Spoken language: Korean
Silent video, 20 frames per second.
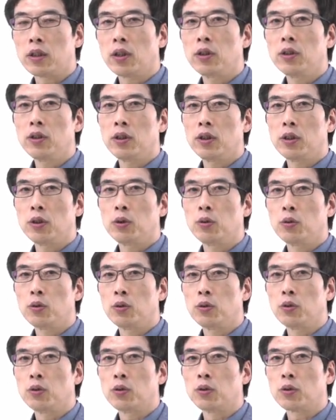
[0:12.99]

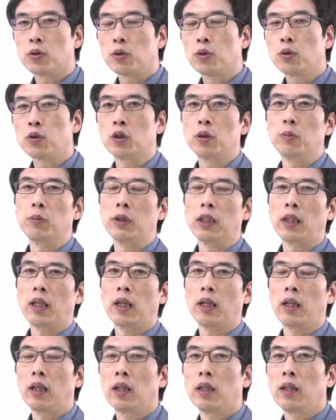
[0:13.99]
천진우
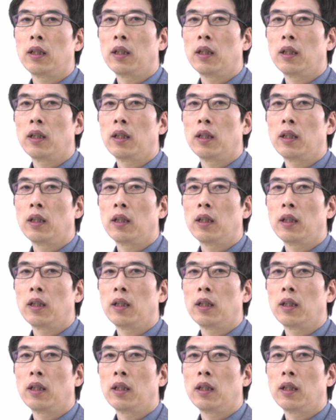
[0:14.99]
교수입니다.